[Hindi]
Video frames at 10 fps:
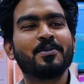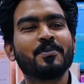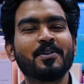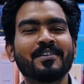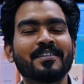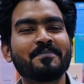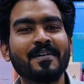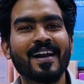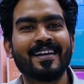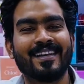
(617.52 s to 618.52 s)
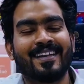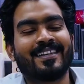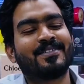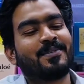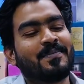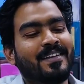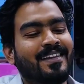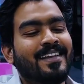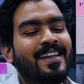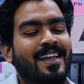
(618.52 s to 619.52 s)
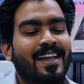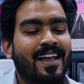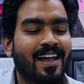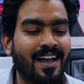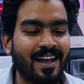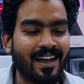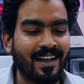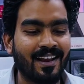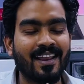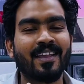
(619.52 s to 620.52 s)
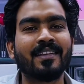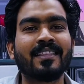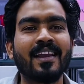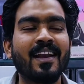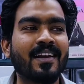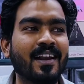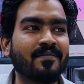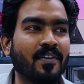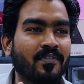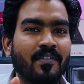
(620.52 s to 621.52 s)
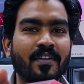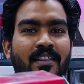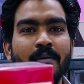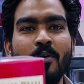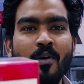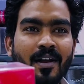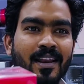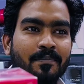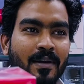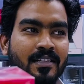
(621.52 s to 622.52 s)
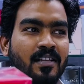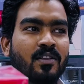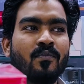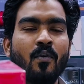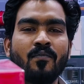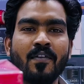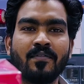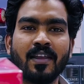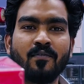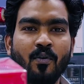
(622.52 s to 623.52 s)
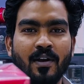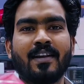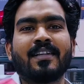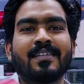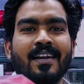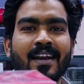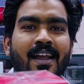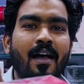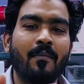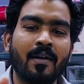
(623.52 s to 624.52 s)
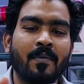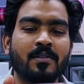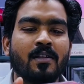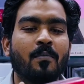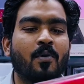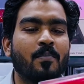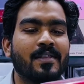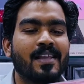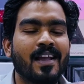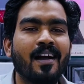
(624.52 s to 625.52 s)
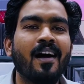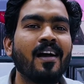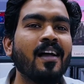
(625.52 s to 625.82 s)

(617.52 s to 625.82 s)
म्यू ये सब ब्रांड है जो कि लाइक थ्री हंड्रेड एंड फिफ्टी फेदर में ऑनलाइन प्राइस है तो फोर फिफ्टी चल रहा है हमारे पास तो आपको मिल जाएगा